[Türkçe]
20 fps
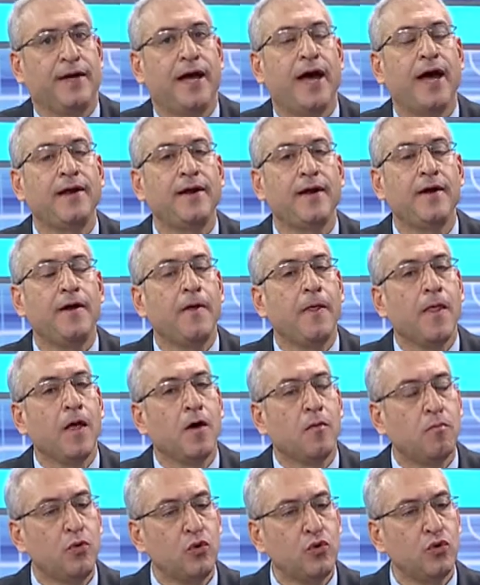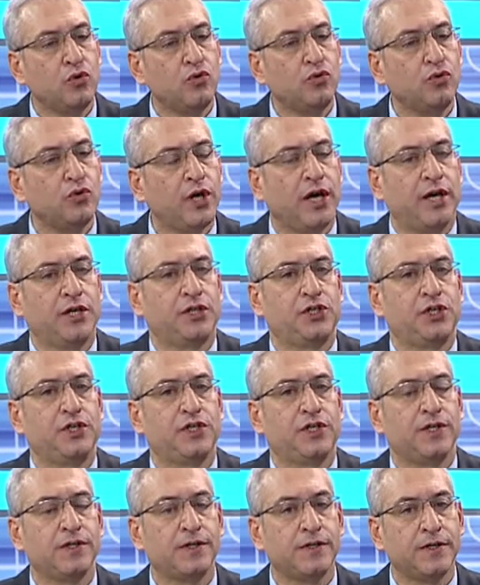Yani bu konuda
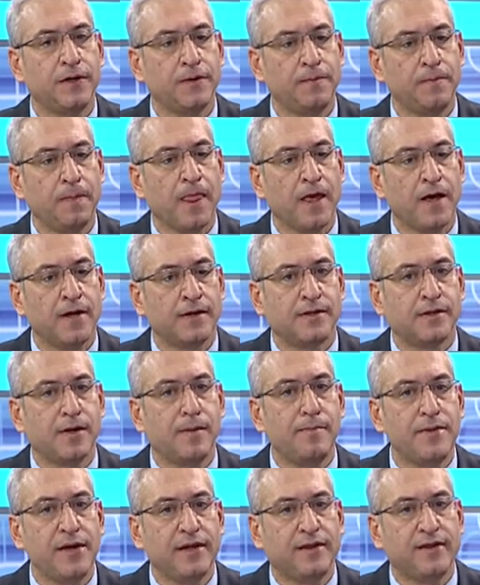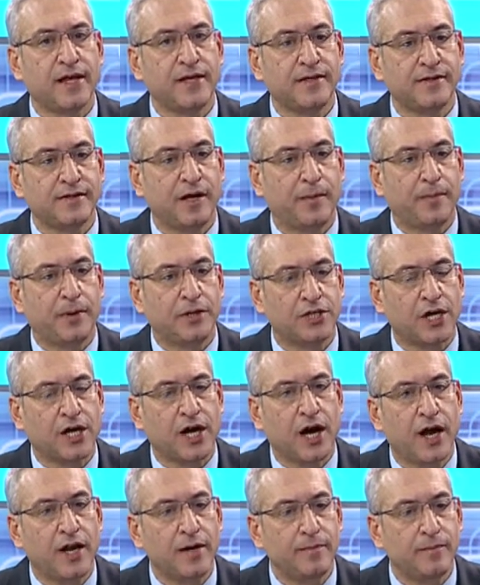açıkçası samimiyet testi yapacak
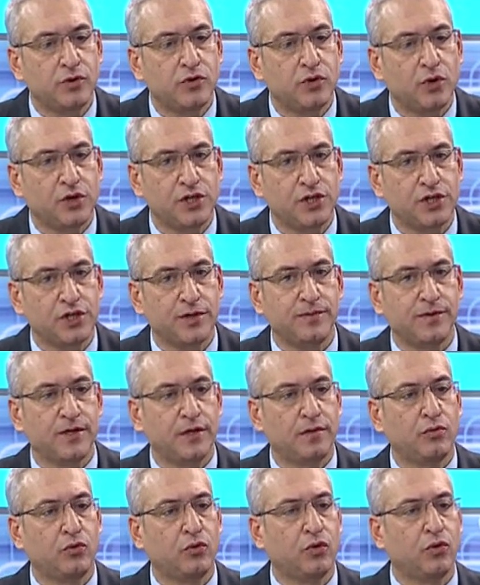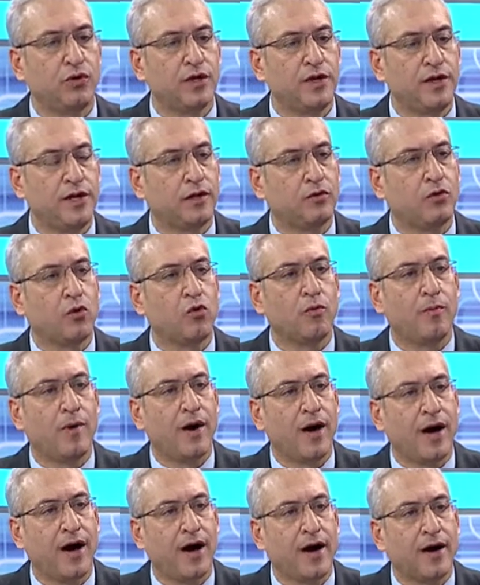halimiz yok. Hiç kimsenin bu konuda niyet
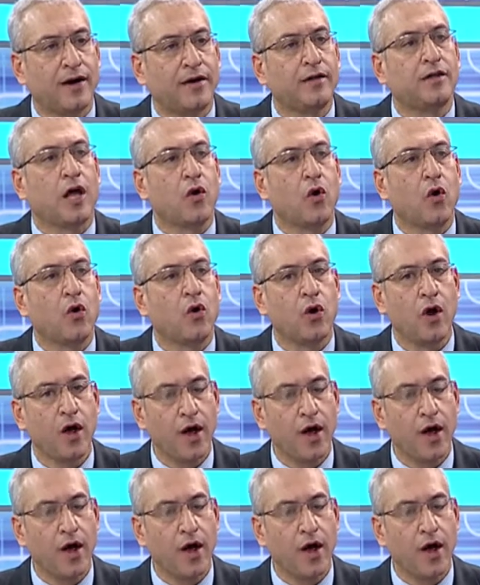okumaya hakkı da yok.